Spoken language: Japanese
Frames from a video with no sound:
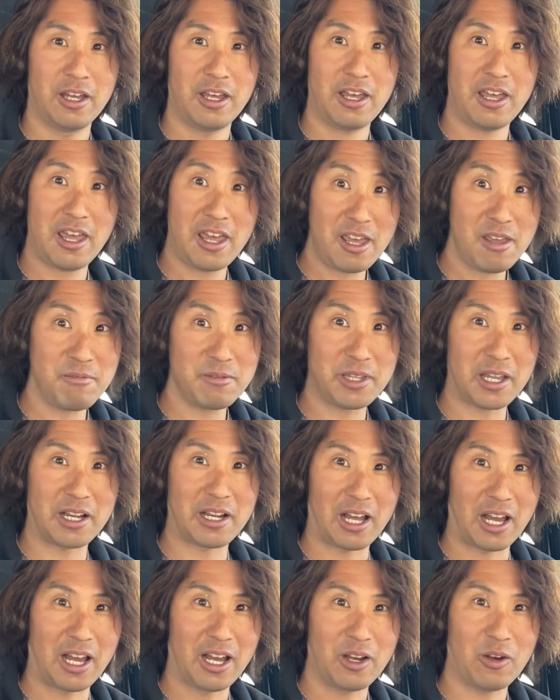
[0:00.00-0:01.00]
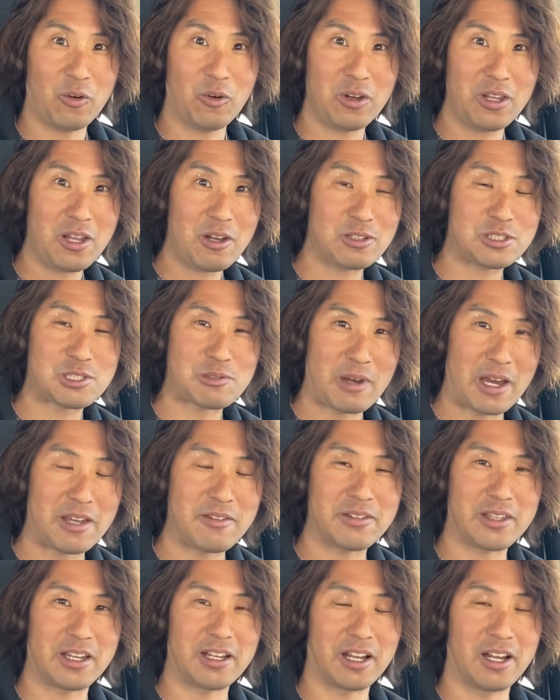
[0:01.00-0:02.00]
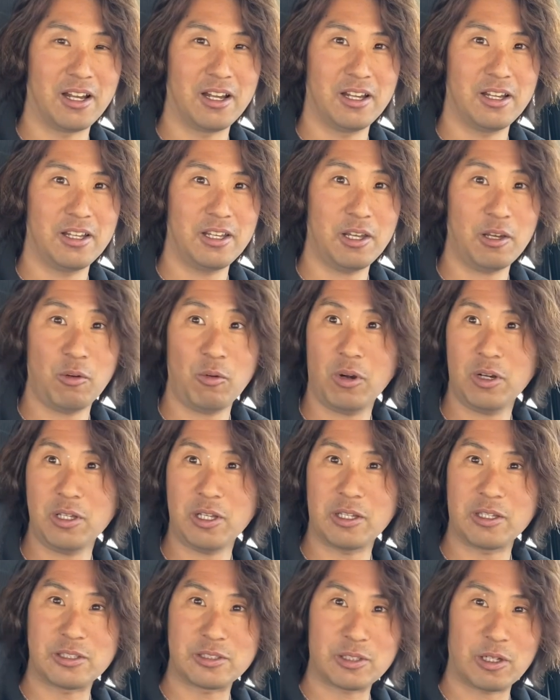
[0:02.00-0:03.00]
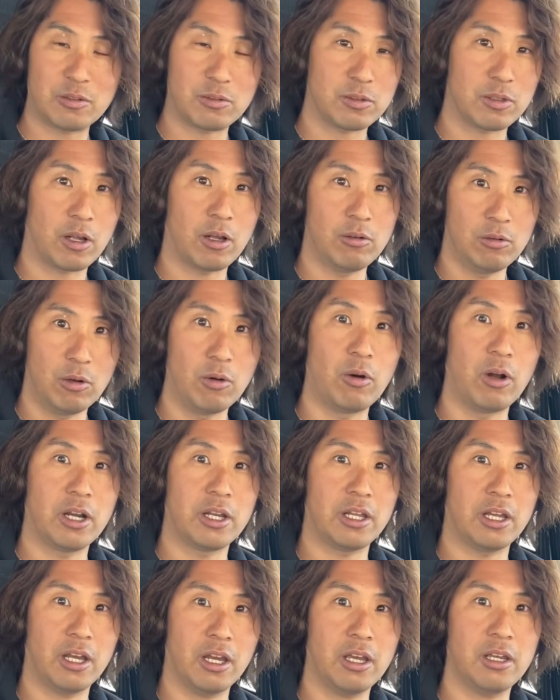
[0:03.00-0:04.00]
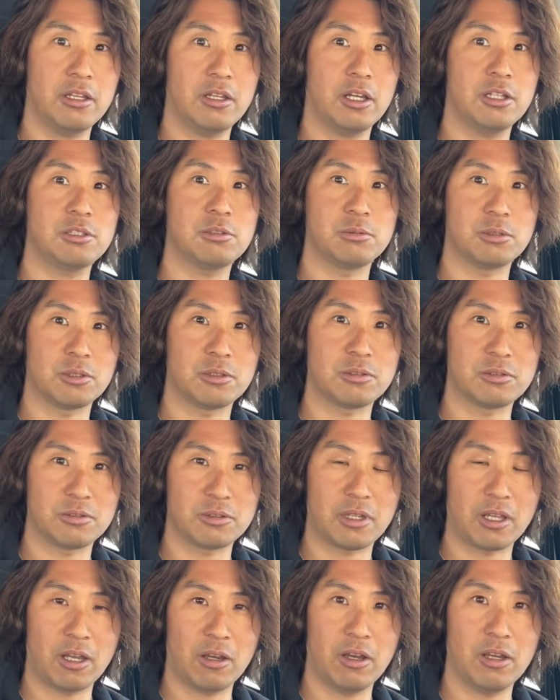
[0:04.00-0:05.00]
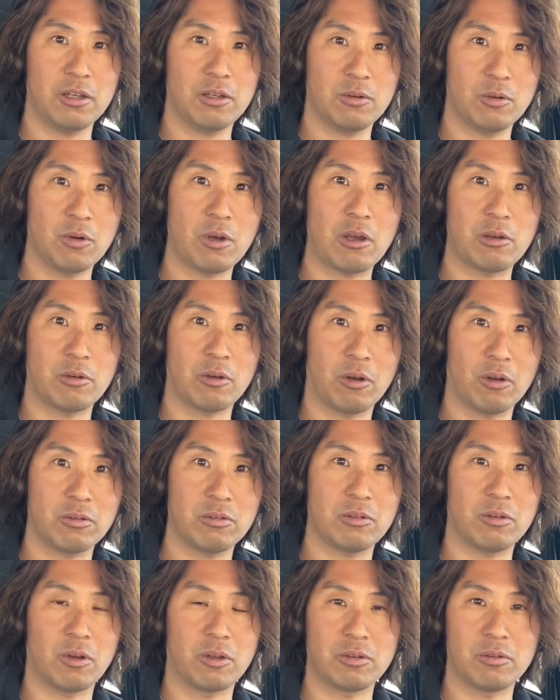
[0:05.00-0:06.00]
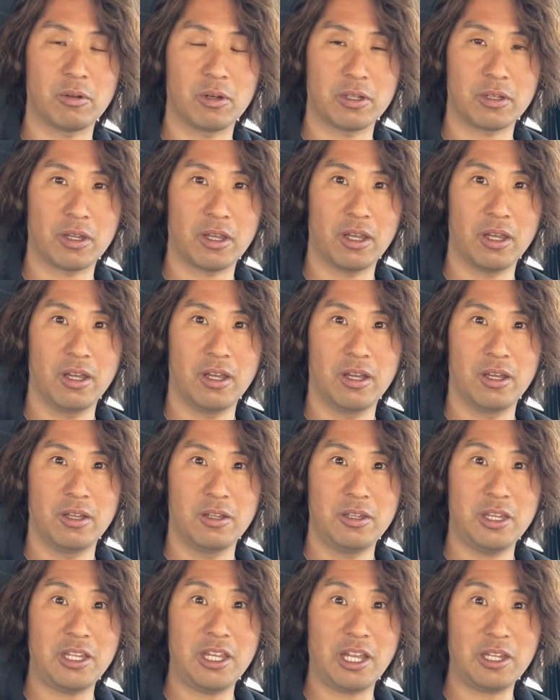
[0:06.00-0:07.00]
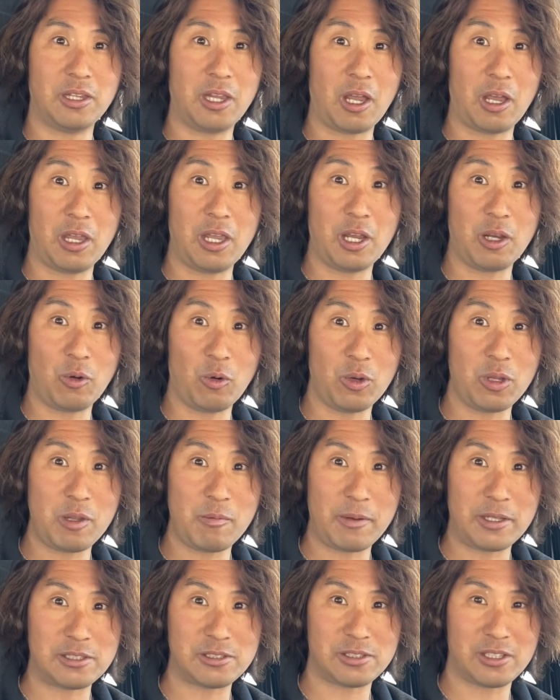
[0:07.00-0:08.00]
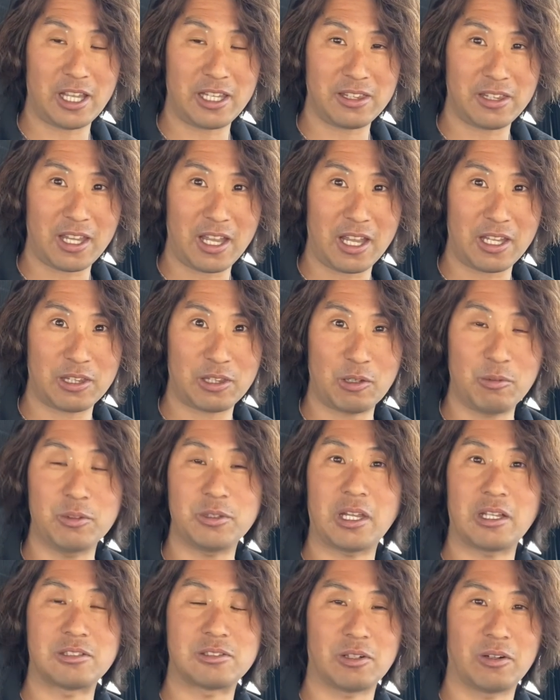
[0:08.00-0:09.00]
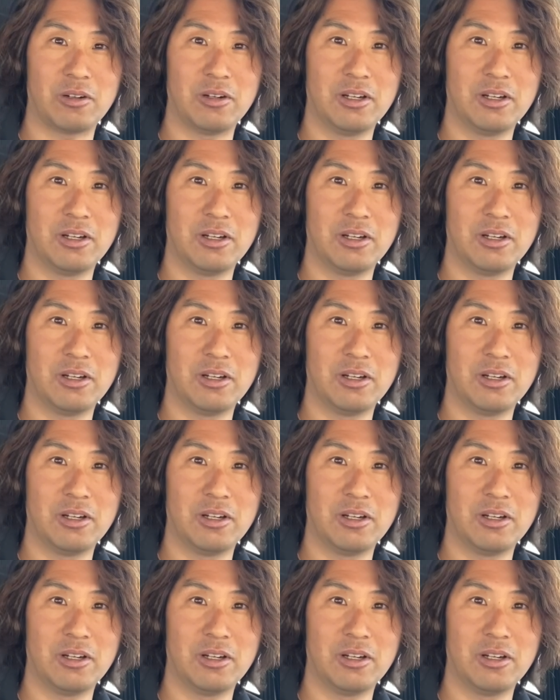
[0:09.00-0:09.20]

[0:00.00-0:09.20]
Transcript: えみたいな。これでおしまいみたいな。え、終わりなんですかって言ったら、うん、終わり。はい、大丈夫。つって、はい、合格よ。とか言われて。で、やったいや、これでパスやったーって思ったんですよ。